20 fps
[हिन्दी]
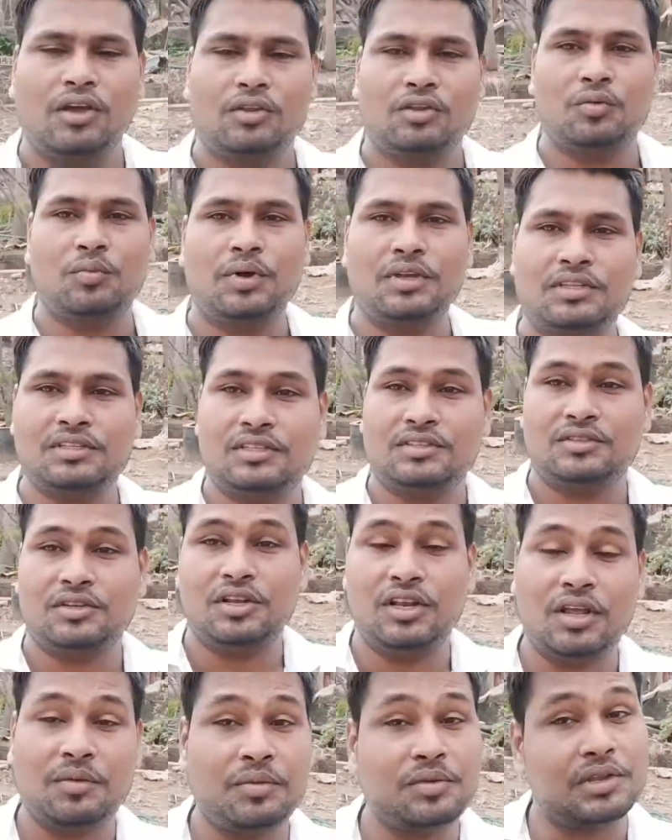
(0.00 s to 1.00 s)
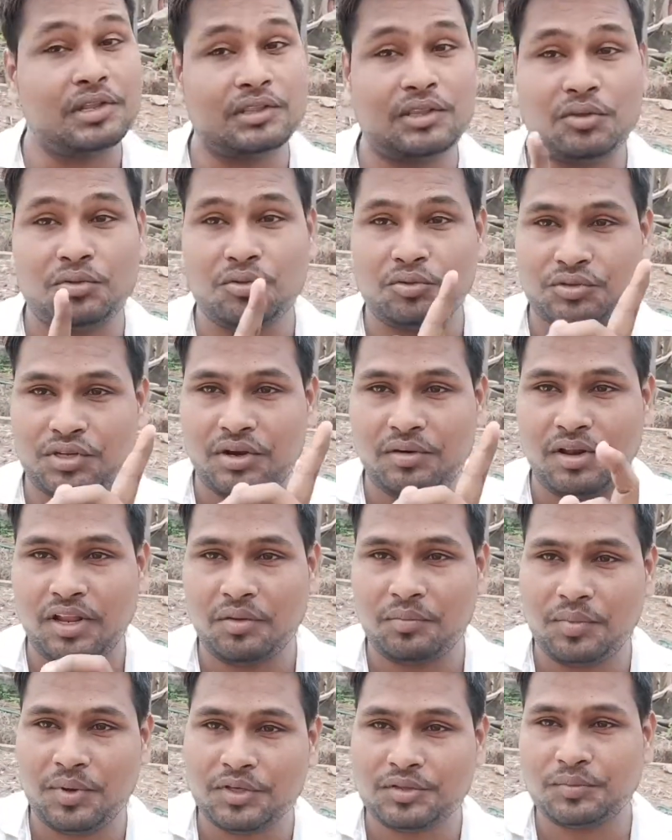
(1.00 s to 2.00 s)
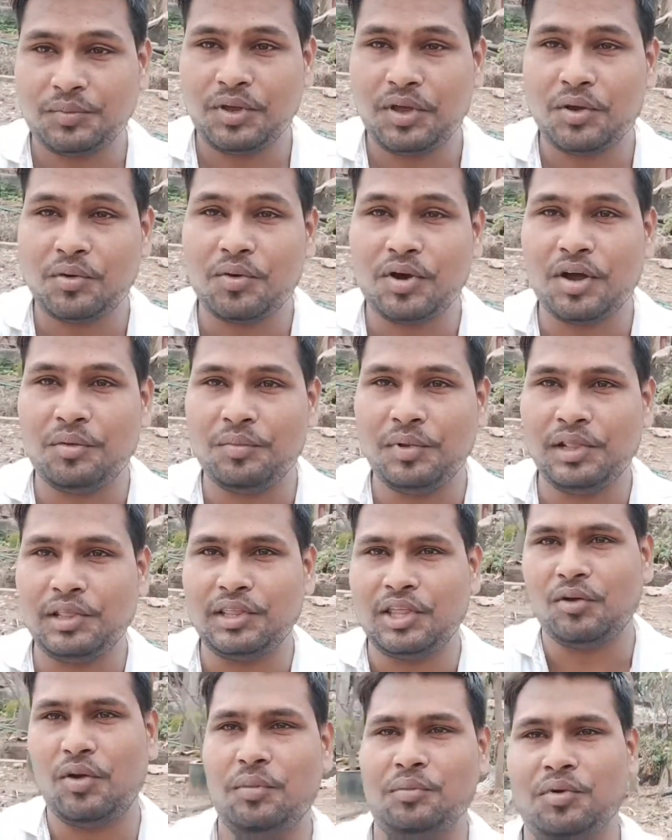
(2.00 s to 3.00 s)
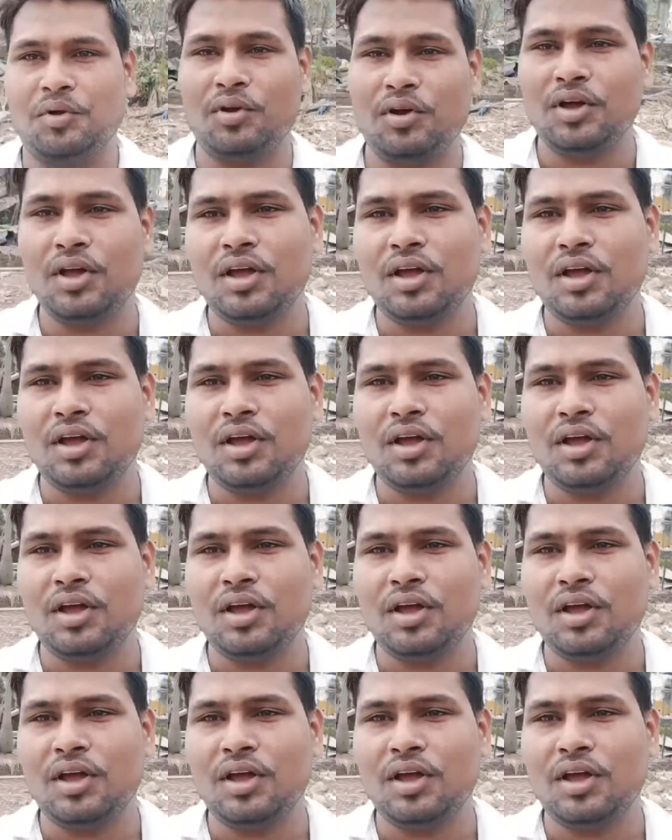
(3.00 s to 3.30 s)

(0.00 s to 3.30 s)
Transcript: तो बस चलिए अभी चलता हूँ दूसरे वाले के पास में और वहाँ मिलता हूँ आपको